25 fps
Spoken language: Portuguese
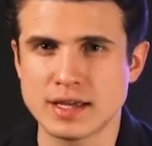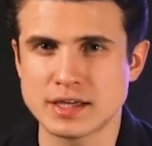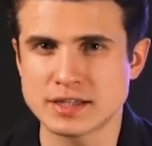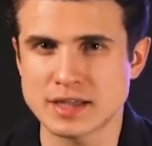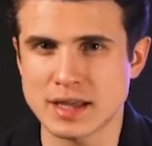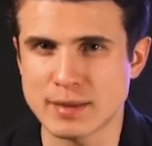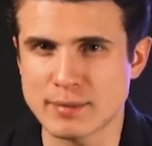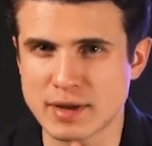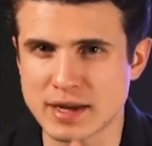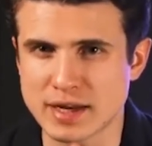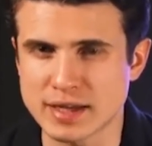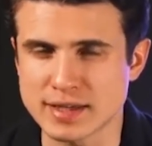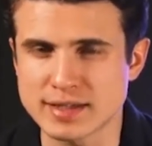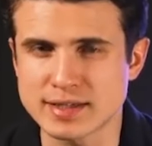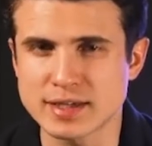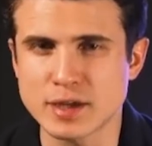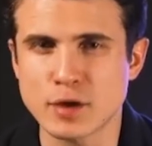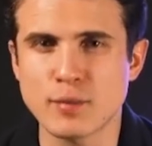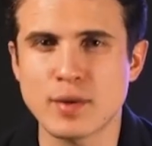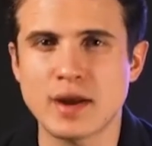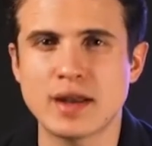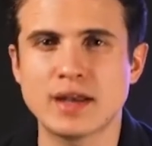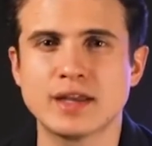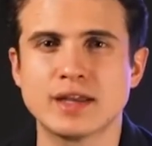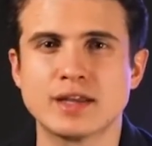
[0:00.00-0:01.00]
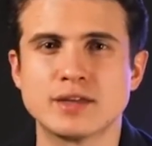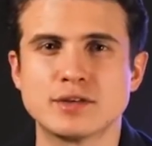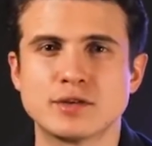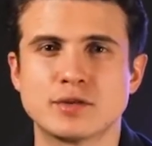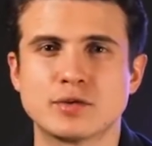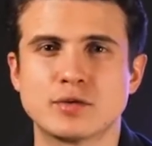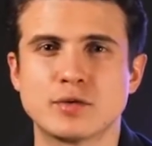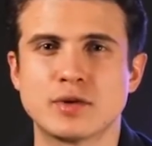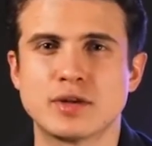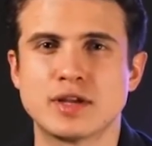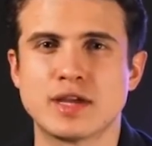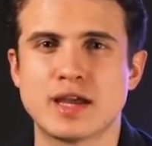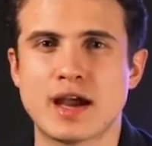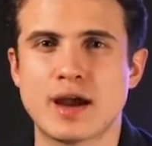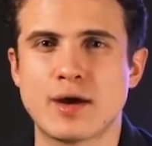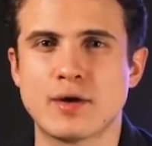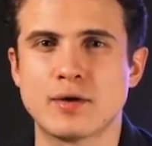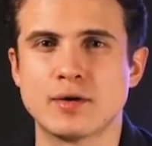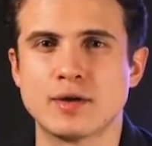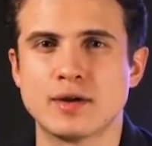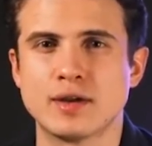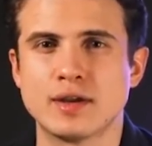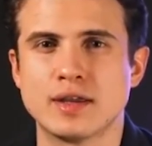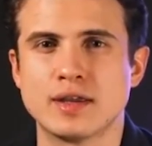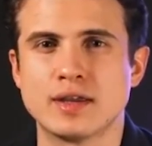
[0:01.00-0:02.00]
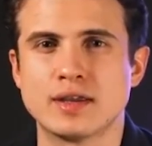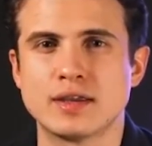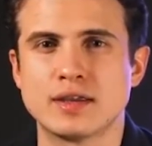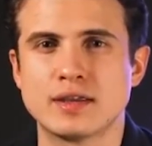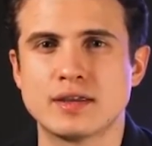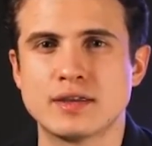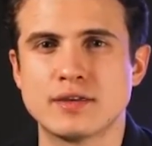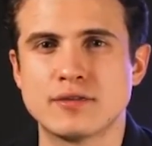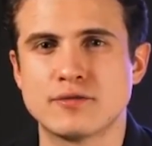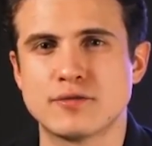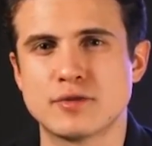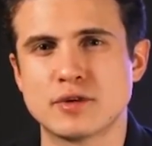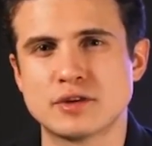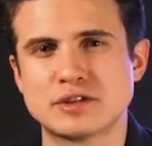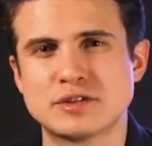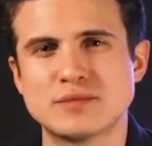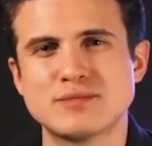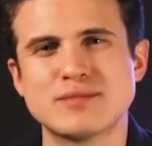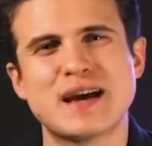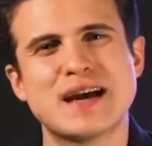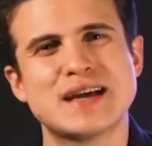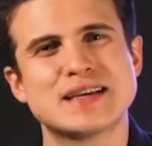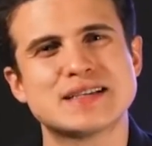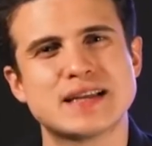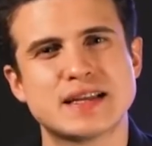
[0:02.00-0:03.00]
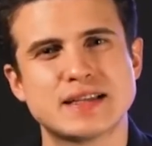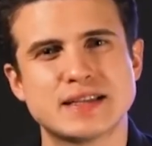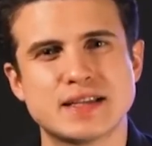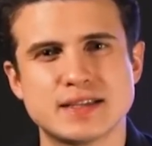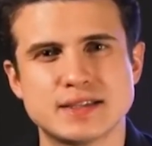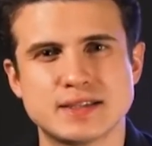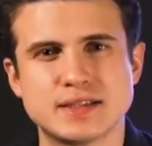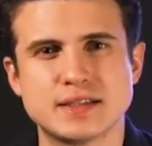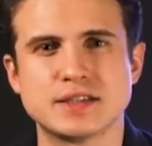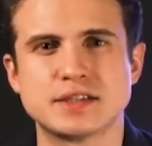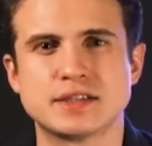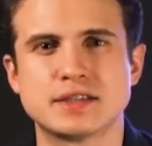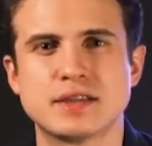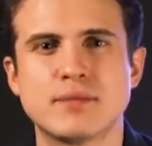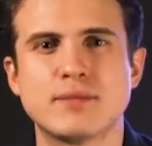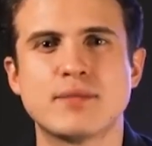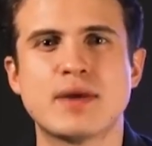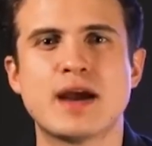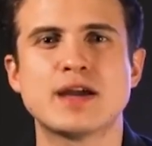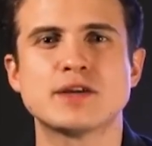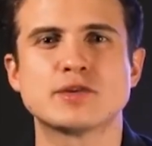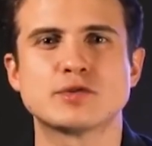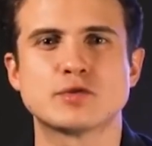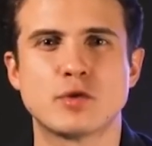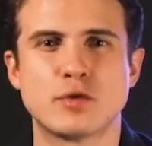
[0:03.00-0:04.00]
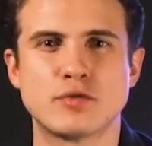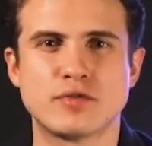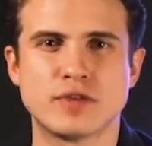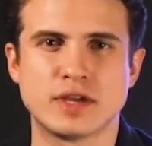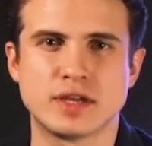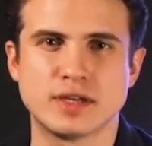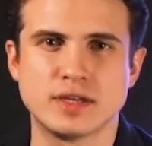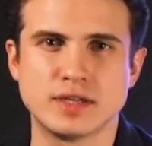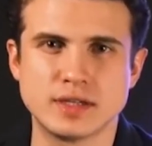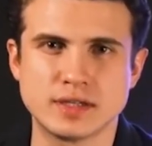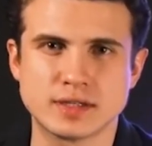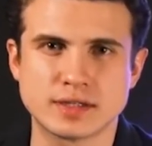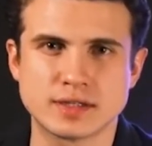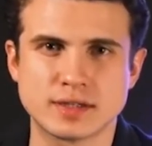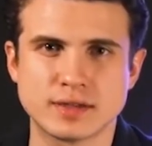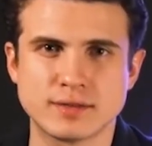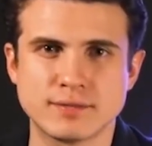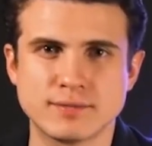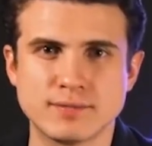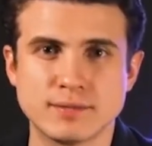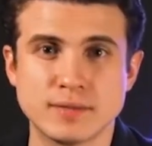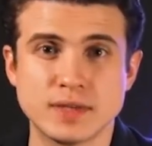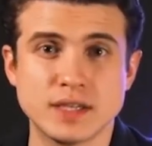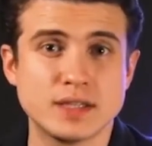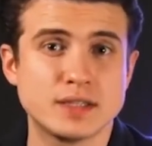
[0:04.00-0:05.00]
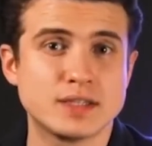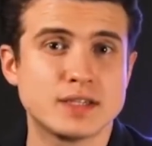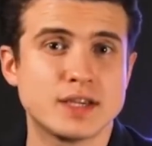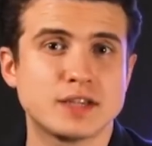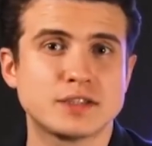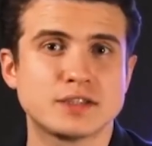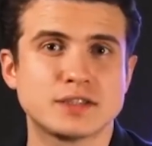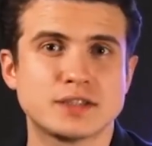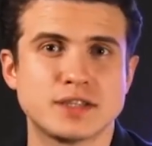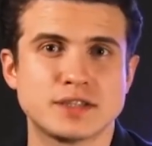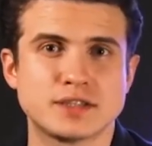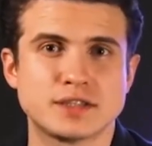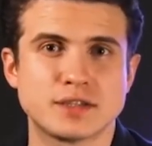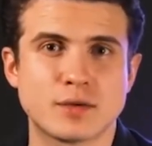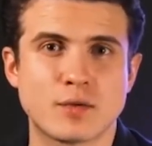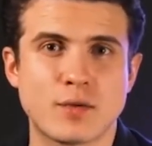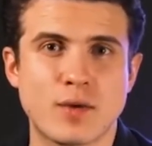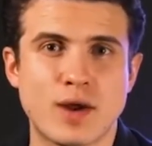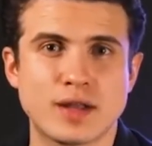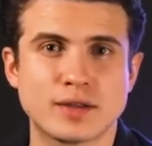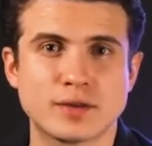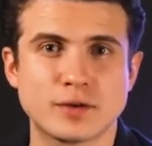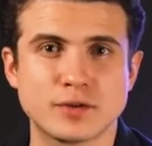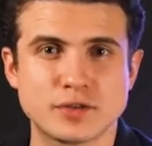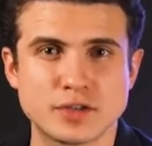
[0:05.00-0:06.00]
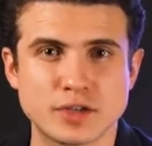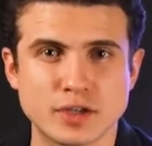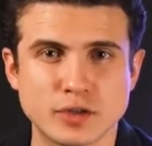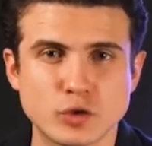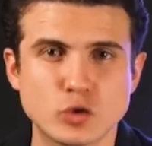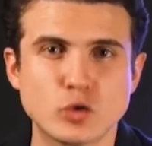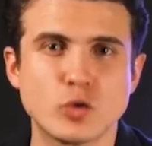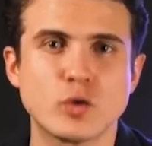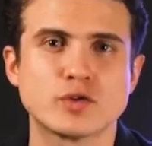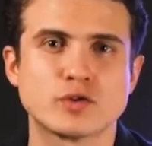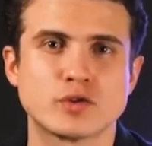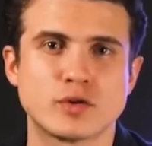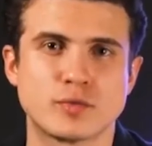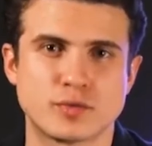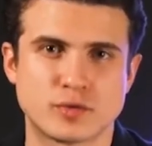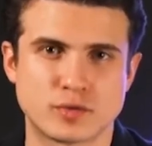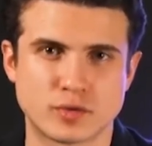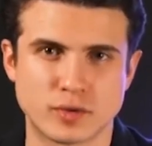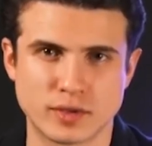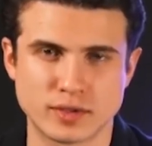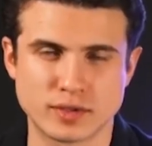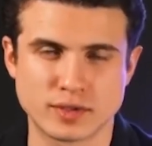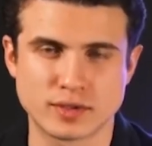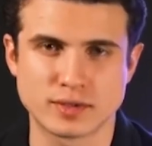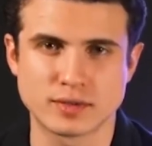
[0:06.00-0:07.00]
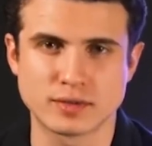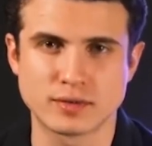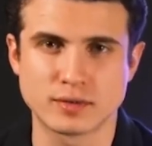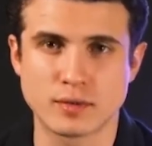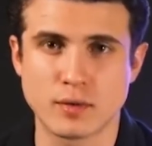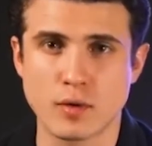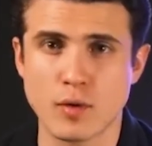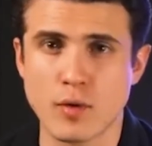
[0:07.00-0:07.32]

estabelecer uma linha editorial que fosse mais adesista, mais governista, e diante desse quadro eu tinha duas opções.